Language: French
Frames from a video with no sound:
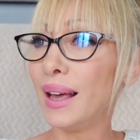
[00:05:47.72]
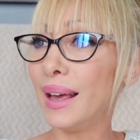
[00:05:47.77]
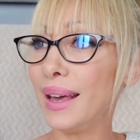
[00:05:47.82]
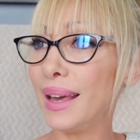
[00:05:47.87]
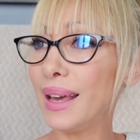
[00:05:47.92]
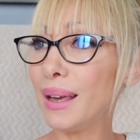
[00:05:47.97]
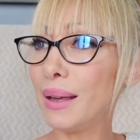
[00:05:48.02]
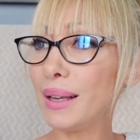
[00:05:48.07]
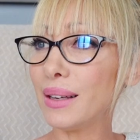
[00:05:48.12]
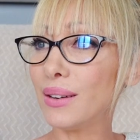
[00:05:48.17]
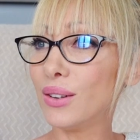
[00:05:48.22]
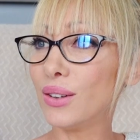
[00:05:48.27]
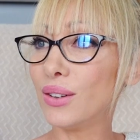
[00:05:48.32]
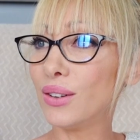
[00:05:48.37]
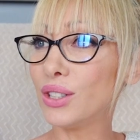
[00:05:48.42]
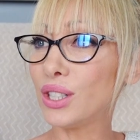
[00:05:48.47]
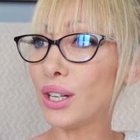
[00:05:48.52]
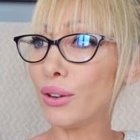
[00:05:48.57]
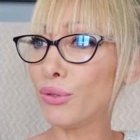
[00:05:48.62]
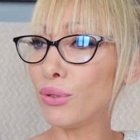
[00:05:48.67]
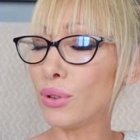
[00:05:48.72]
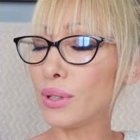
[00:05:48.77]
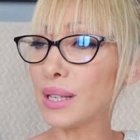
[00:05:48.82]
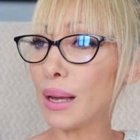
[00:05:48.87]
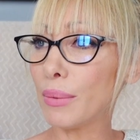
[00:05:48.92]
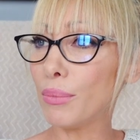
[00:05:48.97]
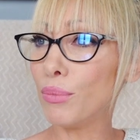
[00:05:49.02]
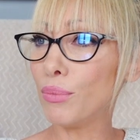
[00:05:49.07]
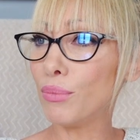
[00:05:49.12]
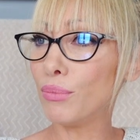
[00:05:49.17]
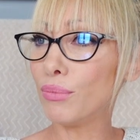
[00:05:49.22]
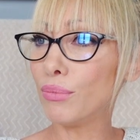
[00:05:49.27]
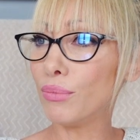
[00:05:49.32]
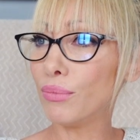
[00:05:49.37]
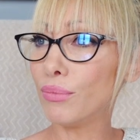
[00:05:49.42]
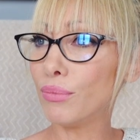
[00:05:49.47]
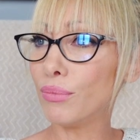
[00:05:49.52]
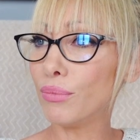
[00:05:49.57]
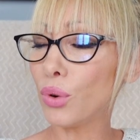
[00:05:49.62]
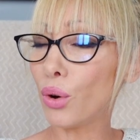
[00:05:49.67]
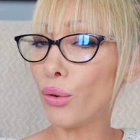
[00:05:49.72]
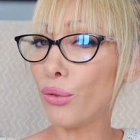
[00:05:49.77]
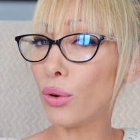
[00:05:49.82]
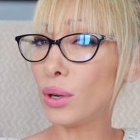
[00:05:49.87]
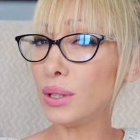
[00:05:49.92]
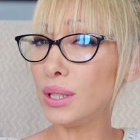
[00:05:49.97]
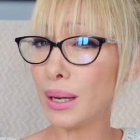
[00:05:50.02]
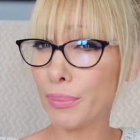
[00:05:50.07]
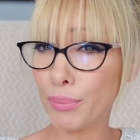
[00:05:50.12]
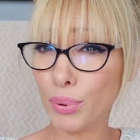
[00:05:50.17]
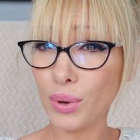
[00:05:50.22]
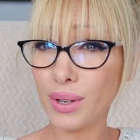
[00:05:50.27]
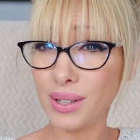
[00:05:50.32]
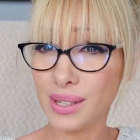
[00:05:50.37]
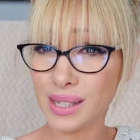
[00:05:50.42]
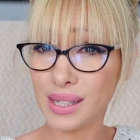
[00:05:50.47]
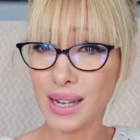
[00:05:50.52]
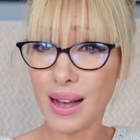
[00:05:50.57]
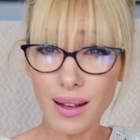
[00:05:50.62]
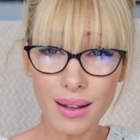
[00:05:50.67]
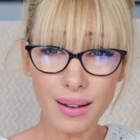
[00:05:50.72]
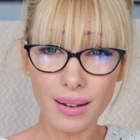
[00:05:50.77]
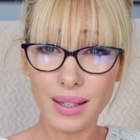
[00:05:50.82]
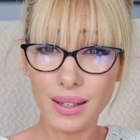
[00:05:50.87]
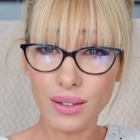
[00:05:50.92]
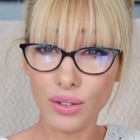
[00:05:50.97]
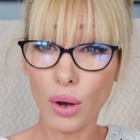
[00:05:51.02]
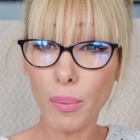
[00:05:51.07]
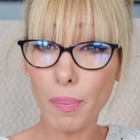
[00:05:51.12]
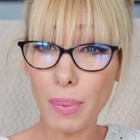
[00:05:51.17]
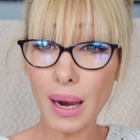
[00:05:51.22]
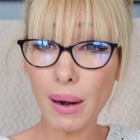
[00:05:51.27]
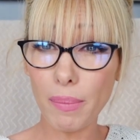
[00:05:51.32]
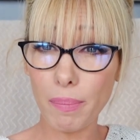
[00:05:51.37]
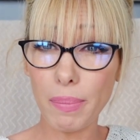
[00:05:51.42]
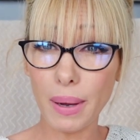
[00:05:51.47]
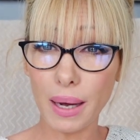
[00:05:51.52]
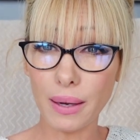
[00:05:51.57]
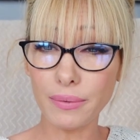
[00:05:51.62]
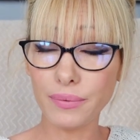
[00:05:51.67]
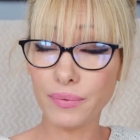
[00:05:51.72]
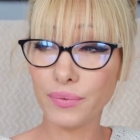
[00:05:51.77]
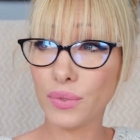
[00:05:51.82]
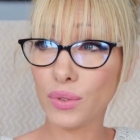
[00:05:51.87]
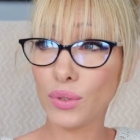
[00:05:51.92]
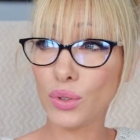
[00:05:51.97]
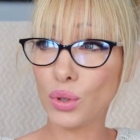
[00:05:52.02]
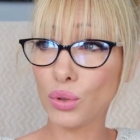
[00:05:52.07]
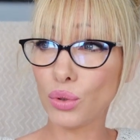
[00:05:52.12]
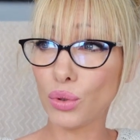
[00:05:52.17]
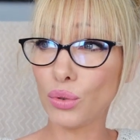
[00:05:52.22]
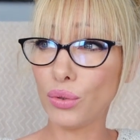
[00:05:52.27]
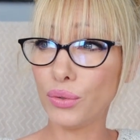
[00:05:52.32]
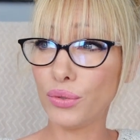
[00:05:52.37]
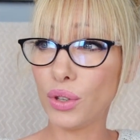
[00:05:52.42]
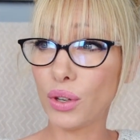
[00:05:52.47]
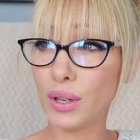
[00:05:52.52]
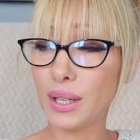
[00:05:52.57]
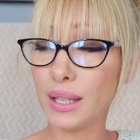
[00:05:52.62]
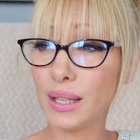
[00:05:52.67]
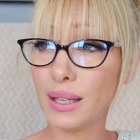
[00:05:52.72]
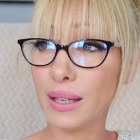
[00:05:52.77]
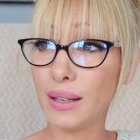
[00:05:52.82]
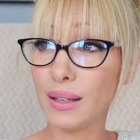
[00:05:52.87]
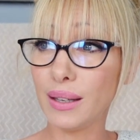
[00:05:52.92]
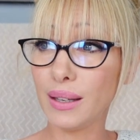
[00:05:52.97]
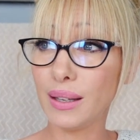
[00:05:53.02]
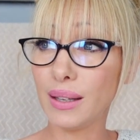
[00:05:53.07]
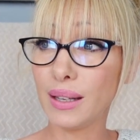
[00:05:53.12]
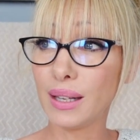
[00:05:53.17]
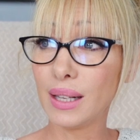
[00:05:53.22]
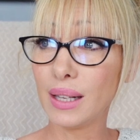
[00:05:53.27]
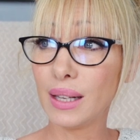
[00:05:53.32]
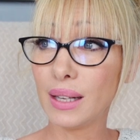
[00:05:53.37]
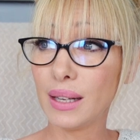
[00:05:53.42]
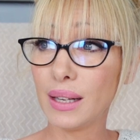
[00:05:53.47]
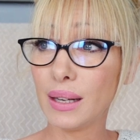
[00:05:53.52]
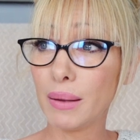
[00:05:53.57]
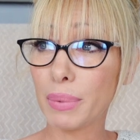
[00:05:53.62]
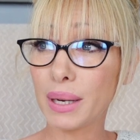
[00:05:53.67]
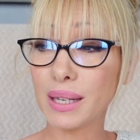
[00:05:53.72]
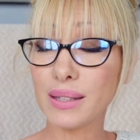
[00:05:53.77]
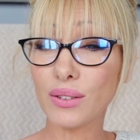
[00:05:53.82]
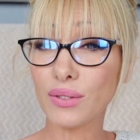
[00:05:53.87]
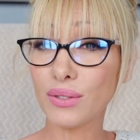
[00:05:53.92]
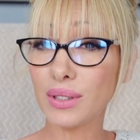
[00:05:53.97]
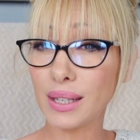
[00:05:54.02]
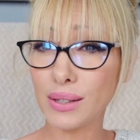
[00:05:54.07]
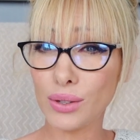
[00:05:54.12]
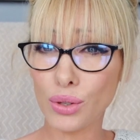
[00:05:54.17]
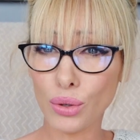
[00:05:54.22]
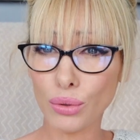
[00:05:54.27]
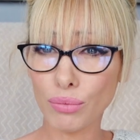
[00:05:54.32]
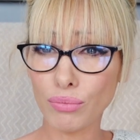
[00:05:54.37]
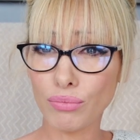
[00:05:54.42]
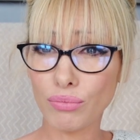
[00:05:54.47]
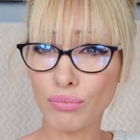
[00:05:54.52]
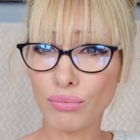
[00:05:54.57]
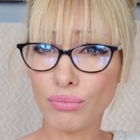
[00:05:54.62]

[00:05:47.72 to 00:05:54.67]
Et euh, j'avoue que ça me refroidit un peu. Et ça, ils n'en parlent pas, je trouve, dans les présentations.